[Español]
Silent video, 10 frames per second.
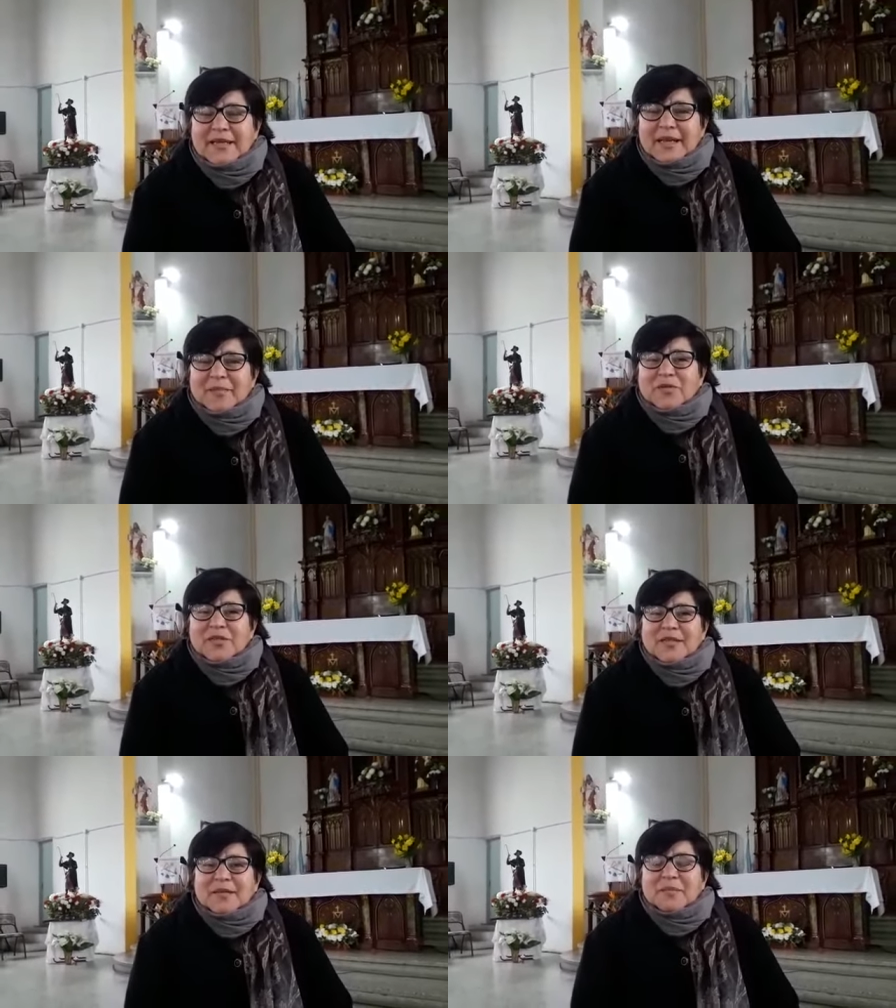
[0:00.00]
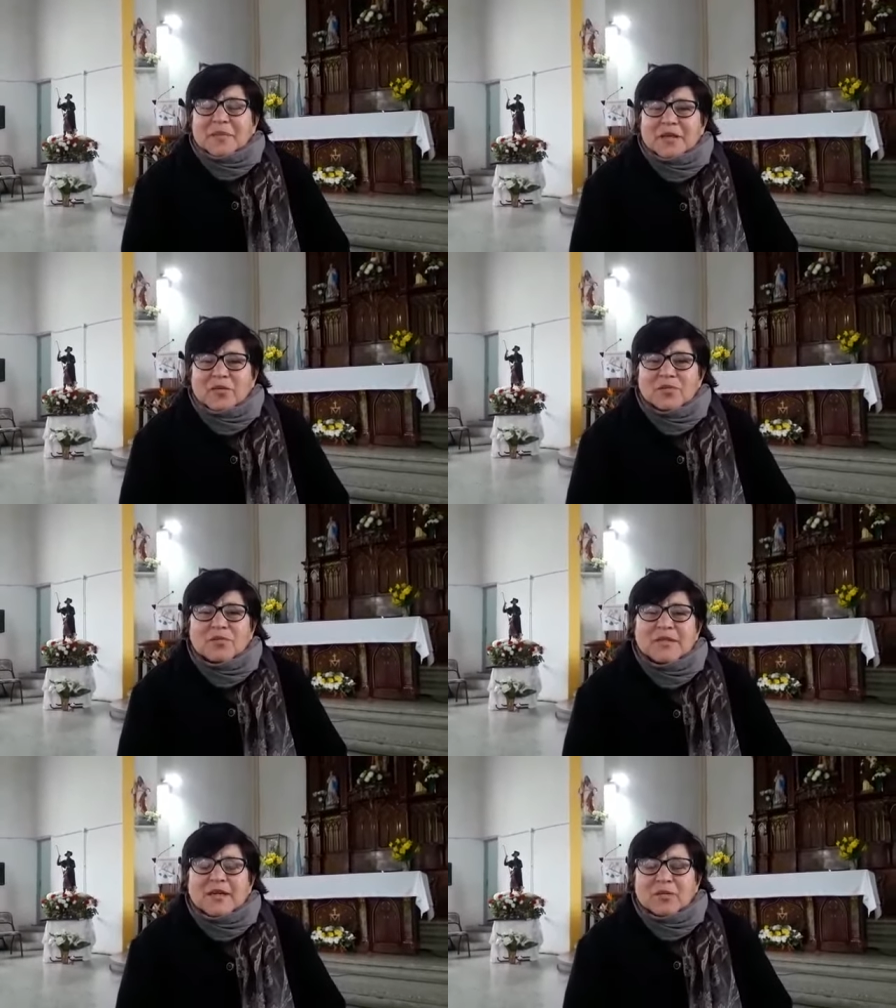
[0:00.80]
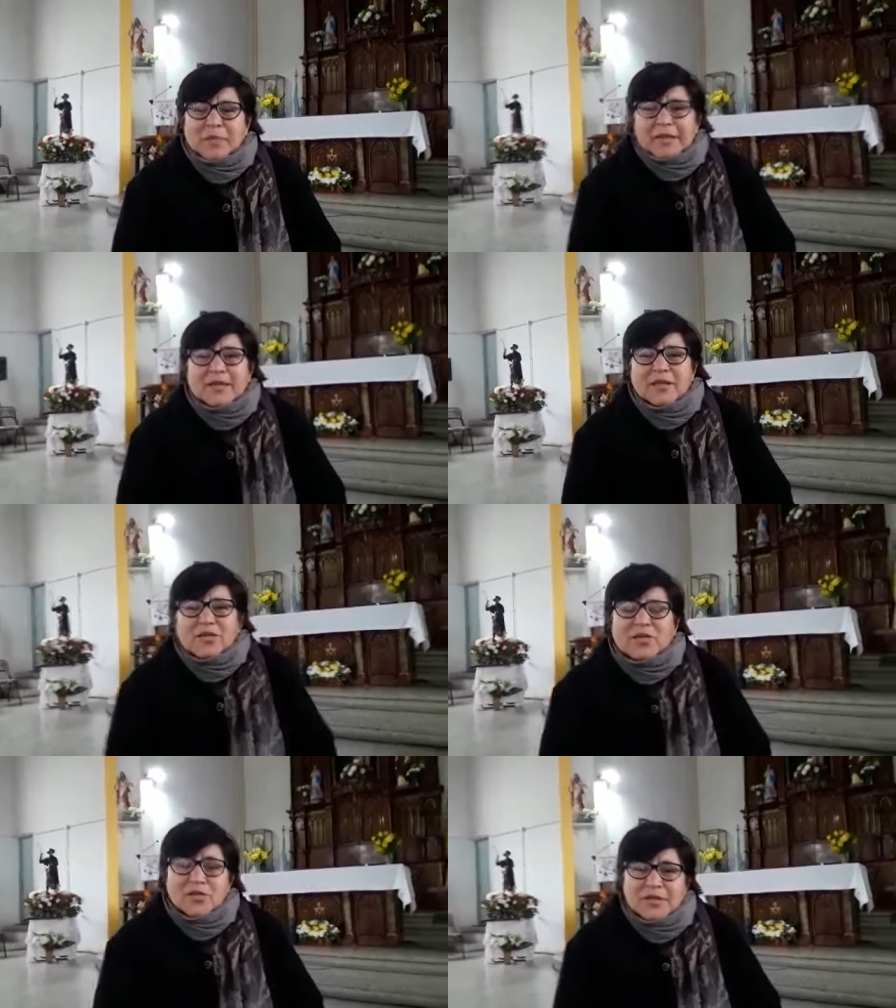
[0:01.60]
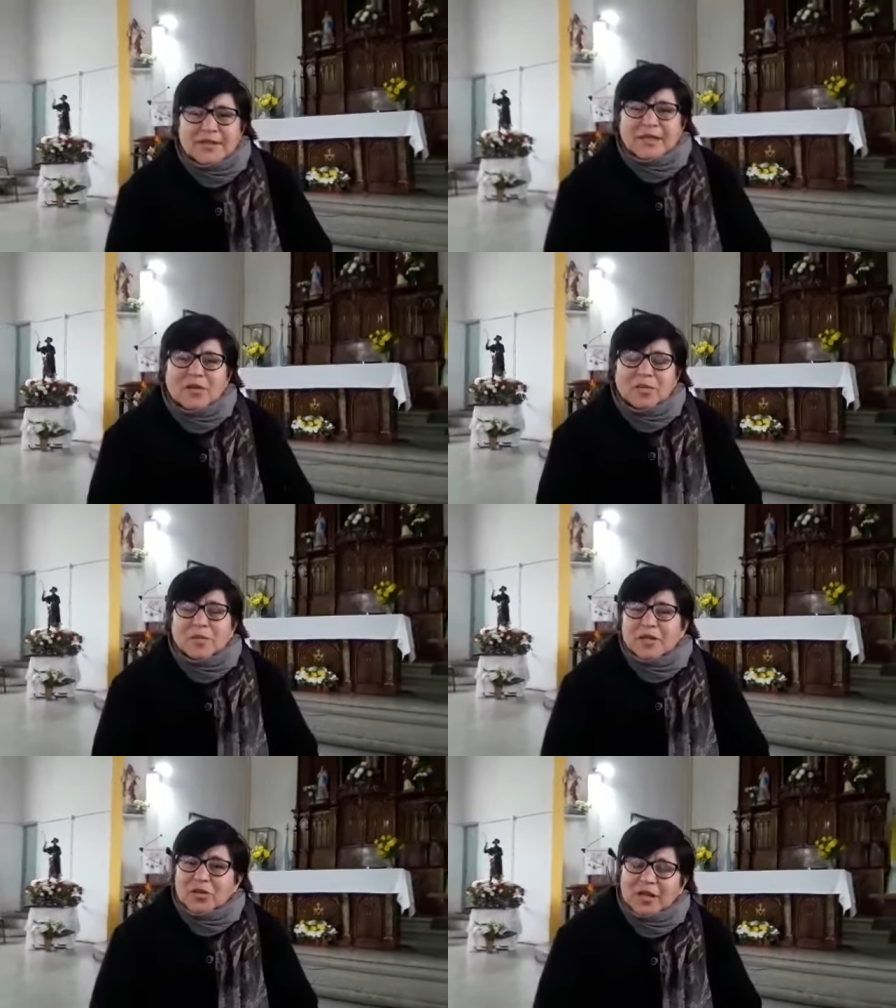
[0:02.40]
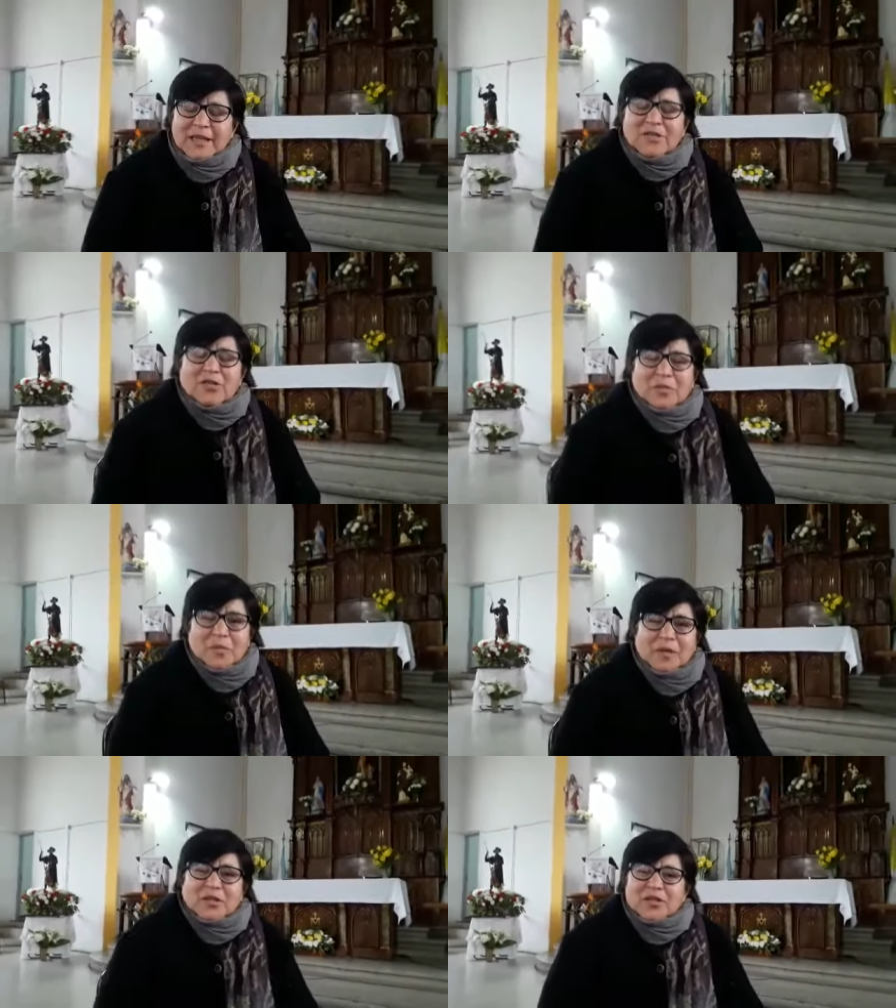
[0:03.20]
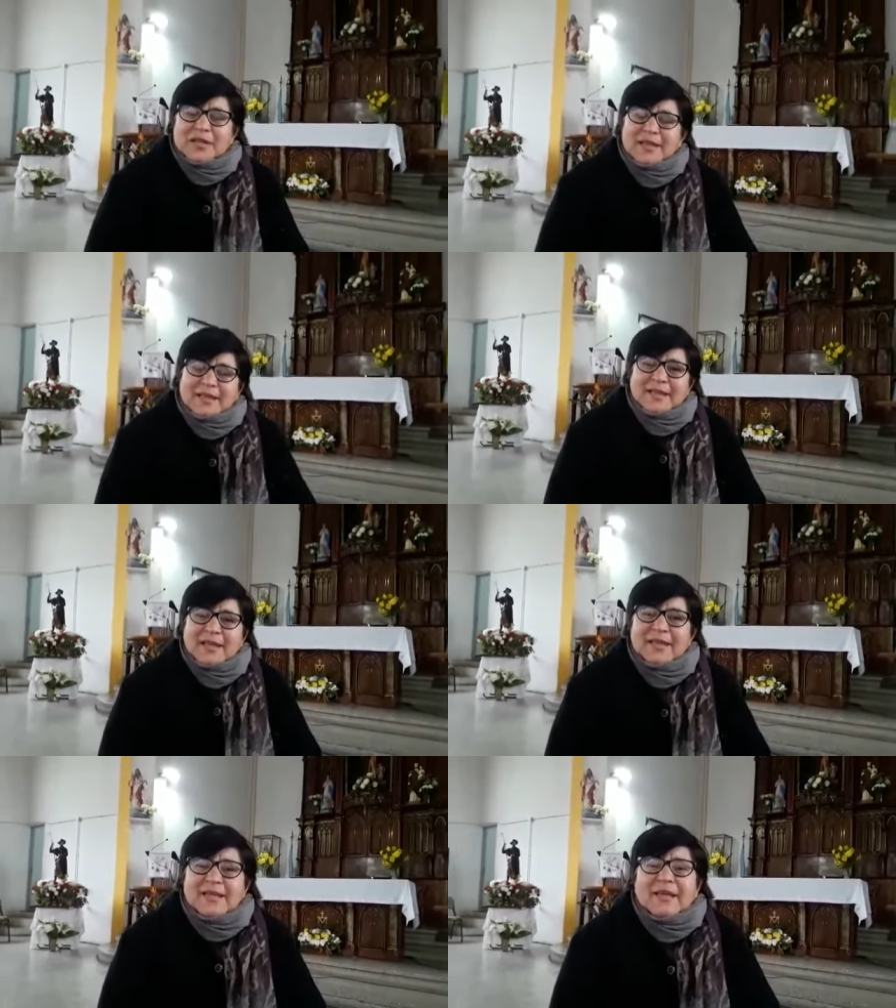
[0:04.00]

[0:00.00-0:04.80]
estamos siempre juntas compartiendo cosas, los momentos lindos, los momentos tristes.